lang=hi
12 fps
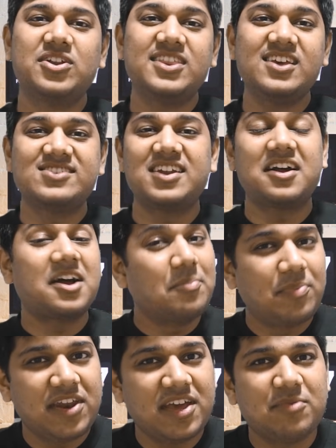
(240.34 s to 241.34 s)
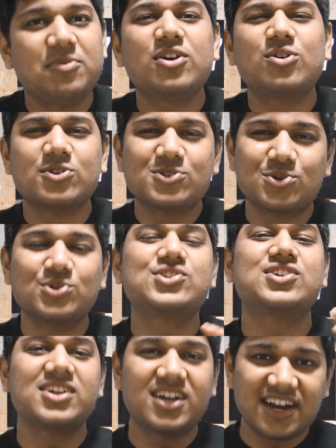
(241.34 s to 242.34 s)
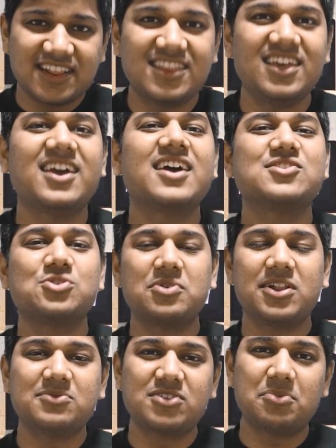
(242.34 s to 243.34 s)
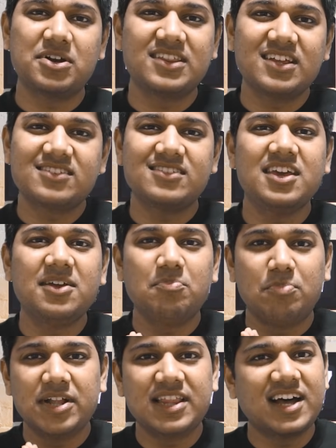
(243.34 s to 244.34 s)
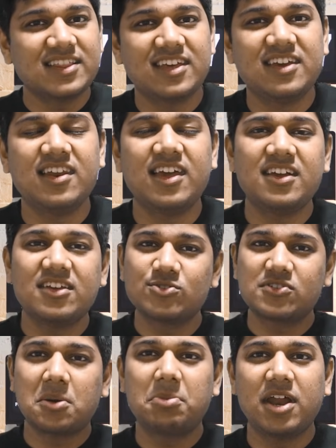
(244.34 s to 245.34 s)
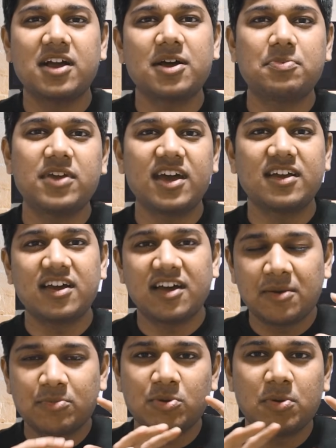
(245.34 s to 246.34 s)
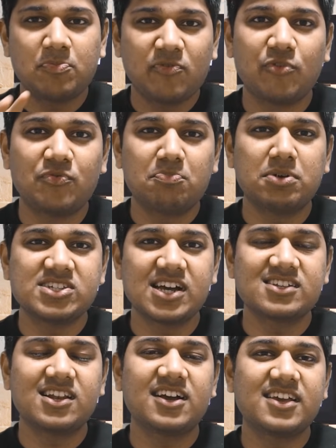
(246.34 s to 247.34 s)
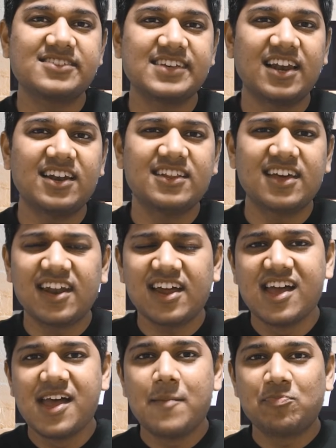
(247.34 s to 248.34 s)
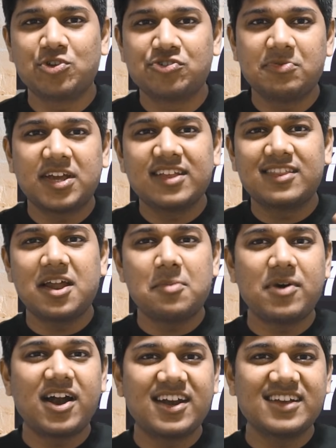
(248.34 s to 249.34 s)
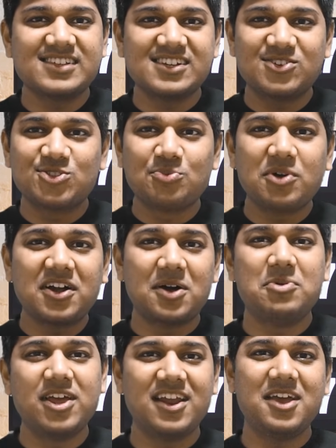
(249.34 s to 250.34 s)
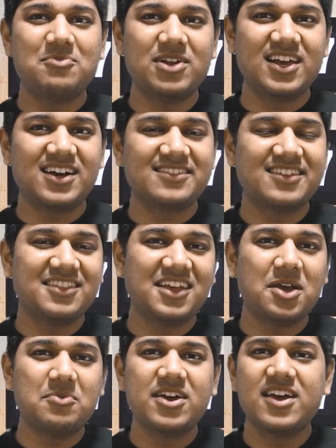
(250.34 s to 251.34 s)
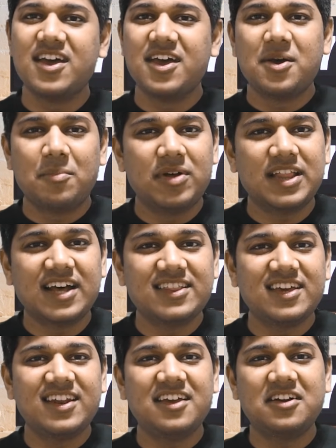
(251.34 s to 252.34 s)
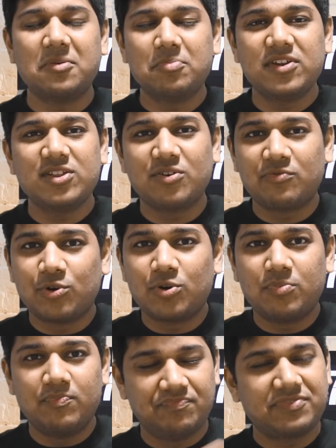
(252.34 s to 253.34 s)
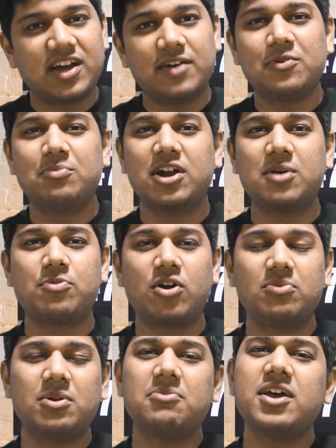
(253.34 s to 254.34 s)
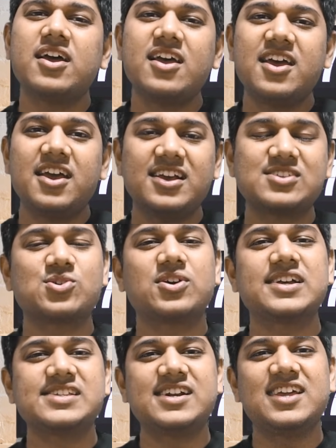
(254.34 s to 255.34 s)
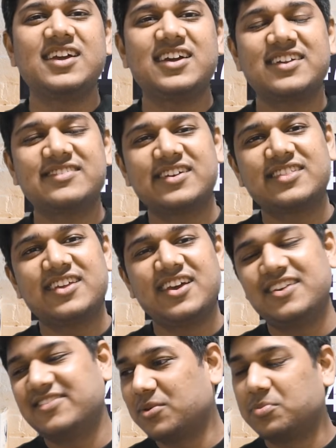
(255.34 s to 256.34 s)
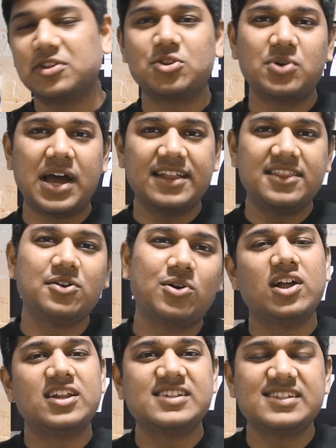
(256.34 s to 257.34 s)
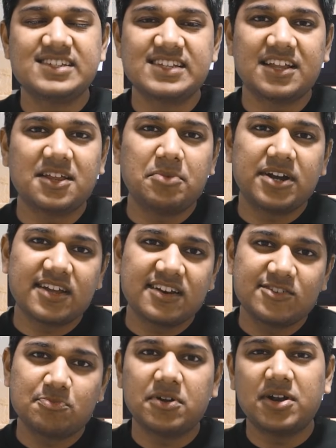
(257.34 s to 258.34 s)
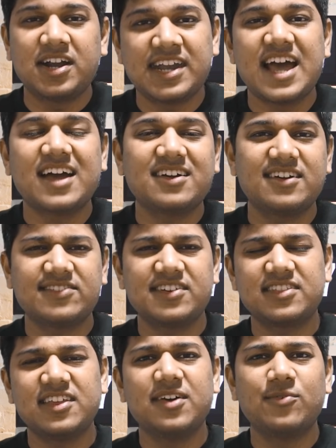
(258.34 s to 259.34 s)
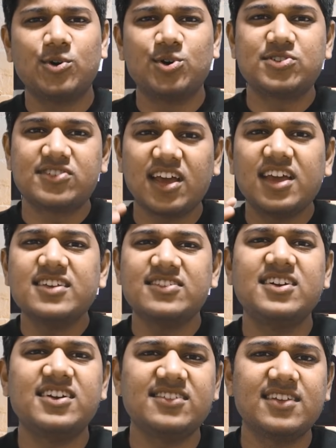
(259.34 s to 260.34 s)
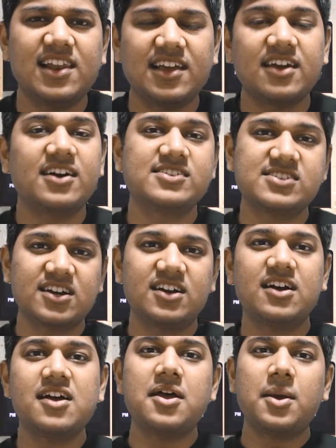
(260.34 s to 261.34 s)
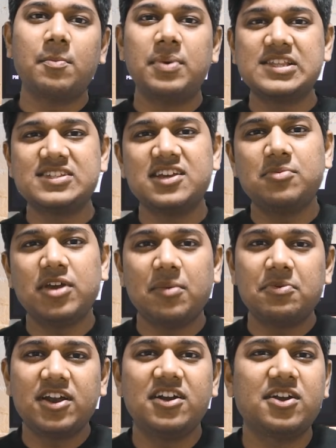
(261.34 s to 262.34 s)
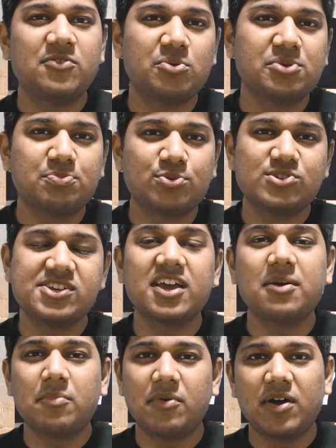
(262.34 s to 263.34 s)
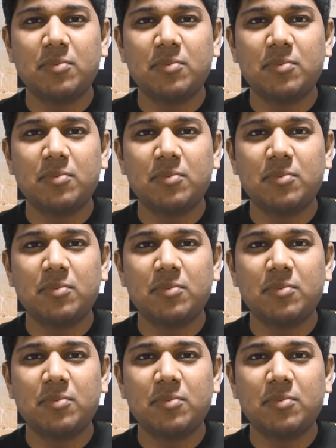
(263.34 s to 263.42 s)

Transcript: फिर तीसरा कंपनियां भी कुछ कुछ करती हैं जो मतलब ज़बरदस्ती बताती ही नहीं कि उसका ब्रेकअप क्या है कि अगर हम तुम्हें पचास लाख की सैलरी दे रहे हैं तो उसमें कितना पार्ट ऐसा है जो तुम्हें कभी नहीं मिलेगा ज़िंदगी में बताती नहीं कंपनी तो वो काफ़ी बड़ा प्रॉब्लम है इसको कैसे ठीक कर सकते हैं इसके पे तो आई थिंक कॉलेजेस ज़्यादा बेटर इस पर अटैक कर सकते हैं वो सही सी टी सी लिखे हर जगह बच्चे भी अपने इंटरव्यू में पूछे कि